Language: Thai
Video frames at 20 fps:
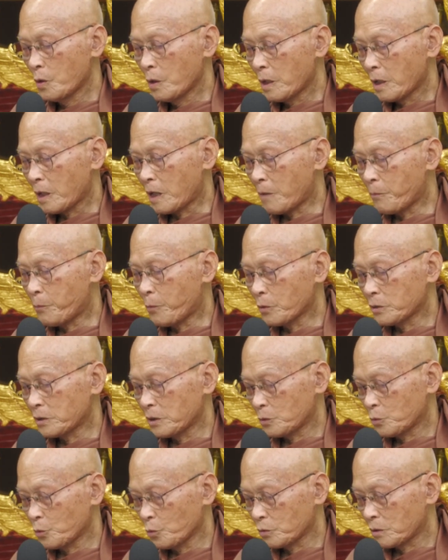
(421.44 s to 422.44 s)
ข้าวโพด
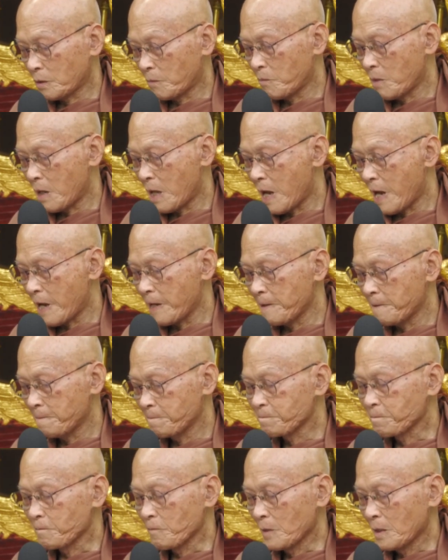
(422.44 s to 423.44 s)
ที่ถูกทำลาย
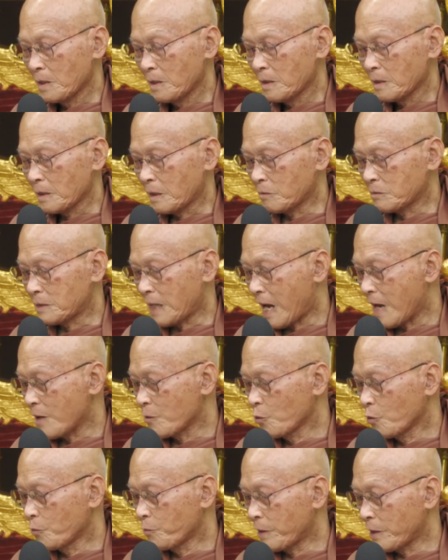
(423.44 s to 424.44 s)
เขาถ่าย
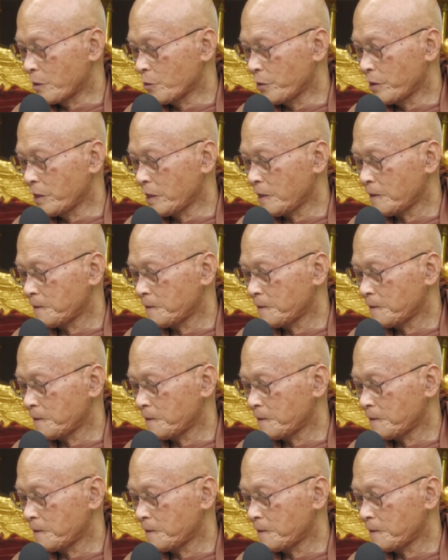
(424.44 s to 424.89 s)
รูปมาด้วยนะ